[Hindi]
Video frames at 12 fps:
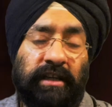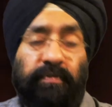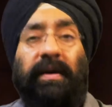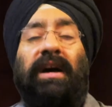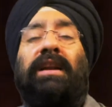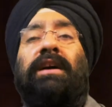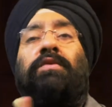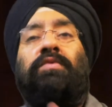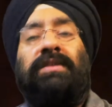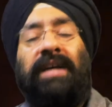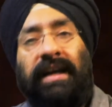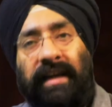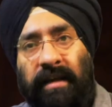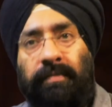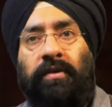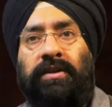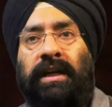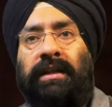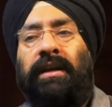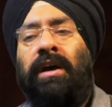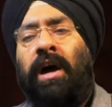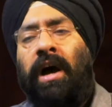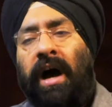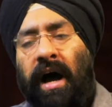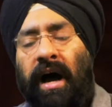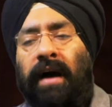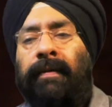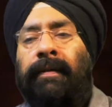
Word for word: इस प्रकार का नुकसान नहीं पहुंचाती हाँ